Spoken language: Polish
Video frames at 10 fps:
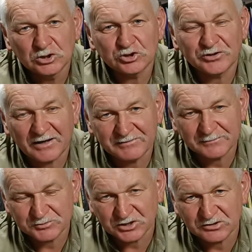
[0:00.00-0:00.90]
to
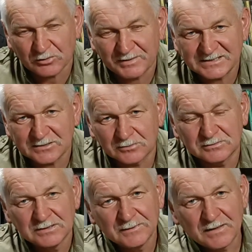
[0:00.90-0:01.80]
nawet przed
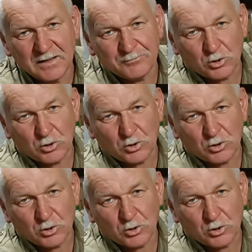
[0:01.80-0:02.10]
obecną e,